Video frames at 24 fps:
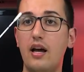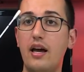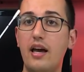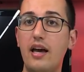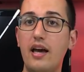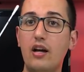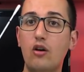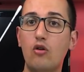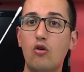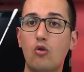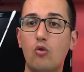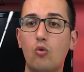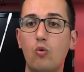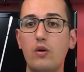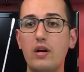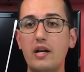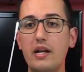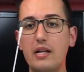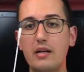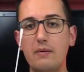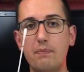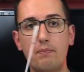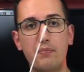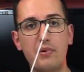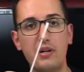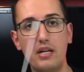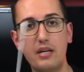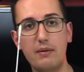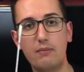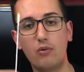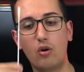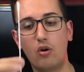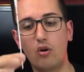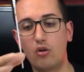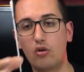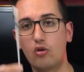Ecco qui il
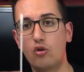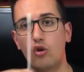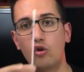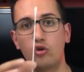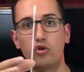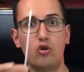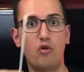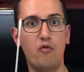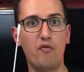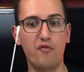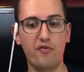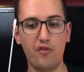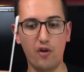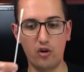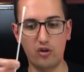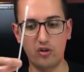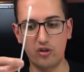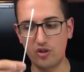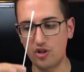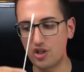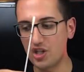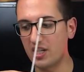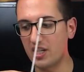primo cotton fioc